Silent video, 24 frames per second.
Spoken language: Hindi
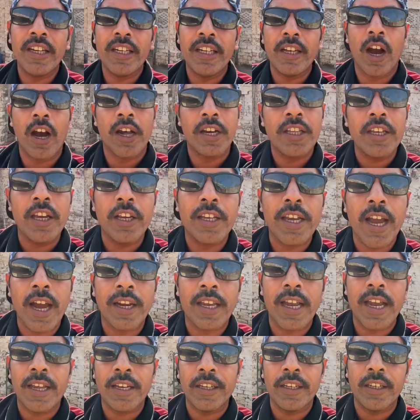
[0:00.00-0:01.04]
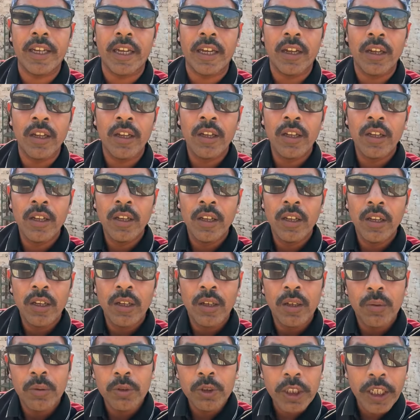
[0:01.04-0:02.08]
नहीं आ रही है क्या कह रही है
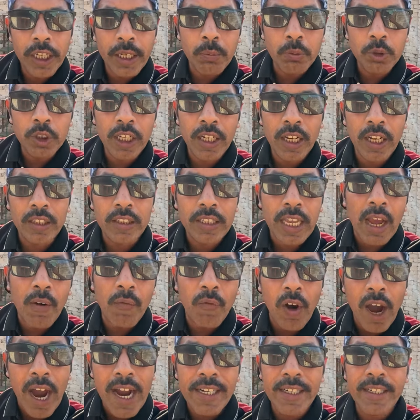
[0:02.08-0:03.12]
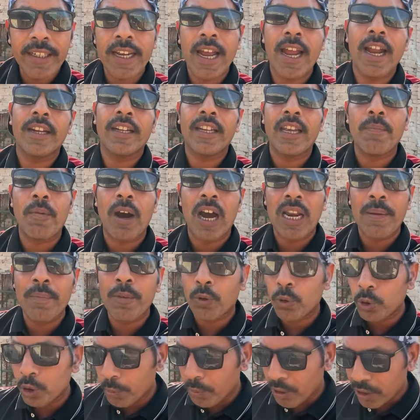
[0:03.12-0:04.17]
ये मुझे लगता है व्हाइट कैट के बारे में कुछ